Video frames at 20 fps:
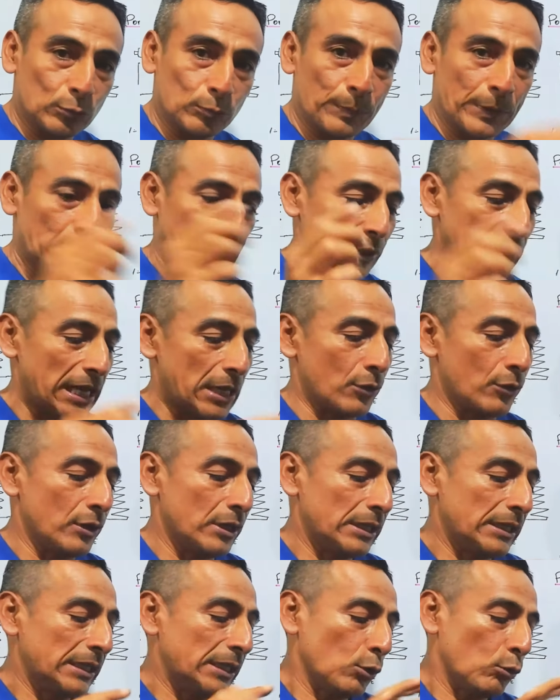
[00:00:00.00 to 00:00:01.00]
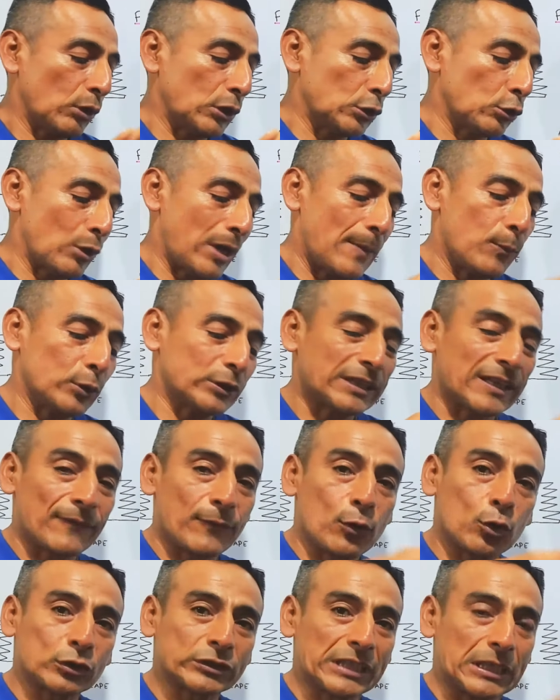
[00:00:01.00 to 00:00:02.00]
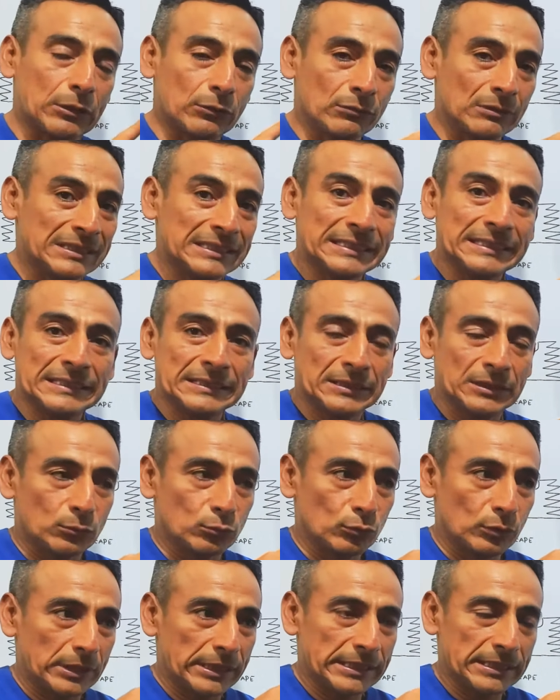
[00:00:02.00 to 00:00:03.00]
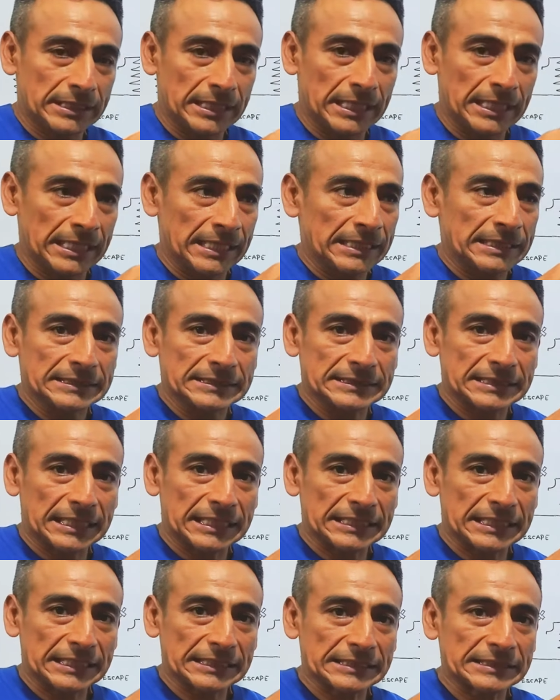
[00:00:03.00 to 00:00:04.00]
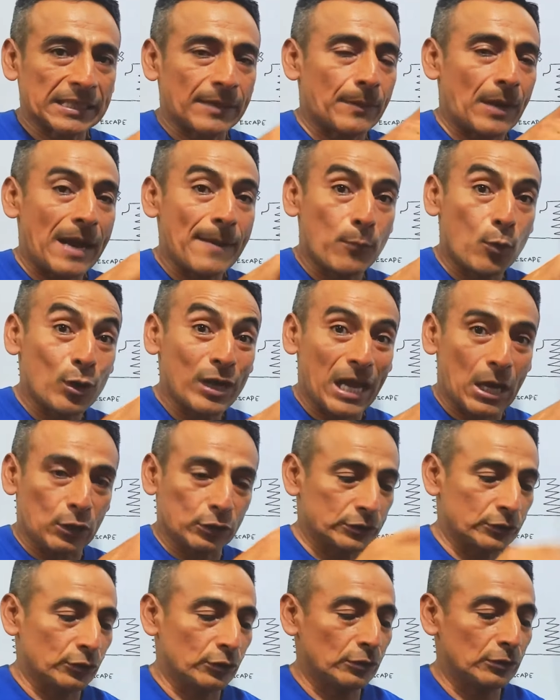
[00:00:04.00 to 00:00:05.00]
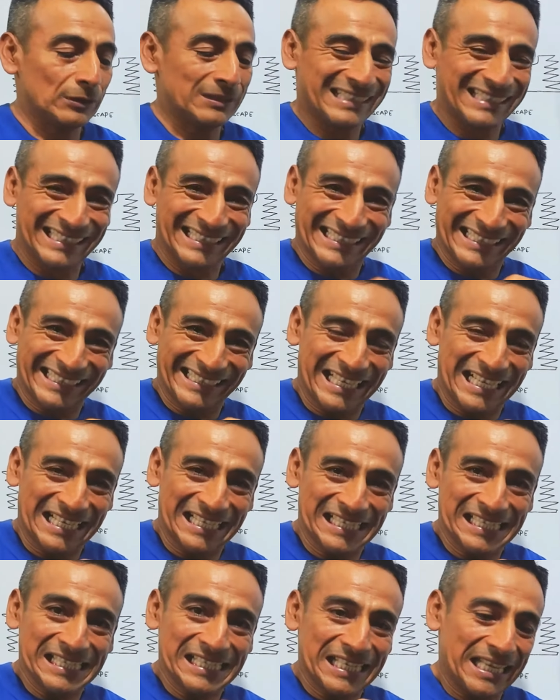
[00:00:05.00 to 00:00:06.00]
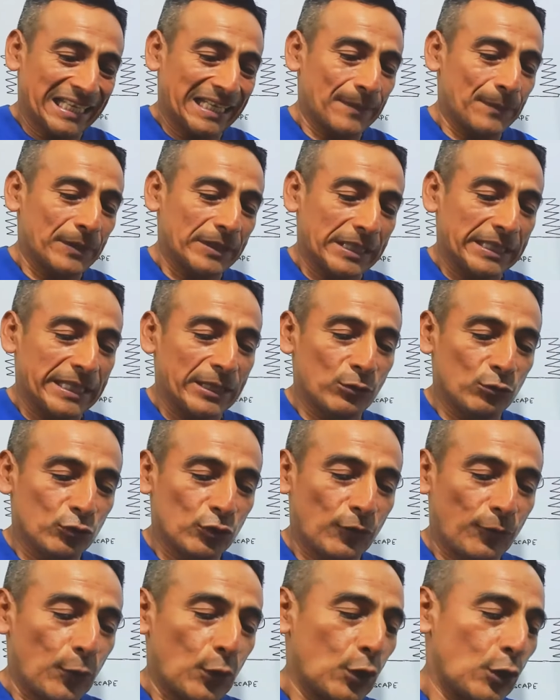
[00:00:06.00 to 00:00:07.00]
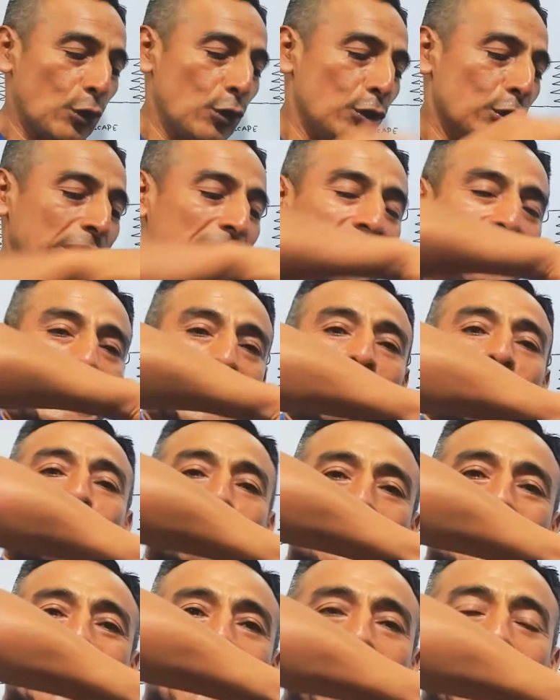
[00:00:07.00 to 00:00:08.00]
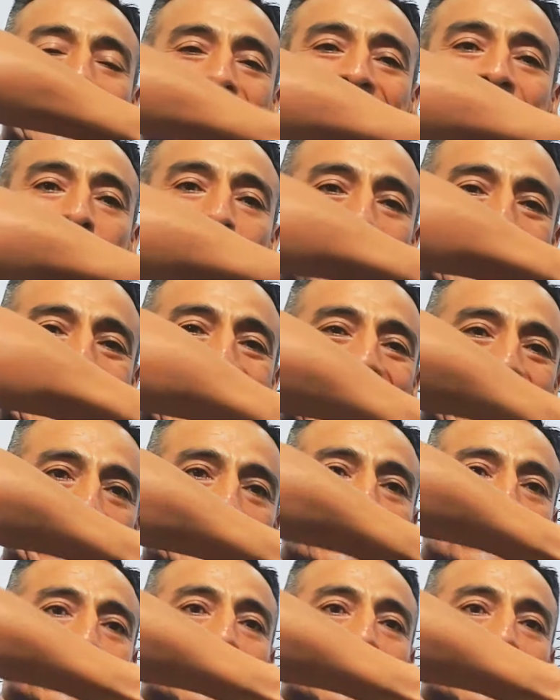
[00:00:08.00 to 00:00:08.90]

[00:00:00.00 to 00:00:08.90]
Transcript: Pero claro, cuando ambos están flojos sale un, este, ambos lados, ¿no? En cambio este tiene uno flojo y el otro está, está apretado.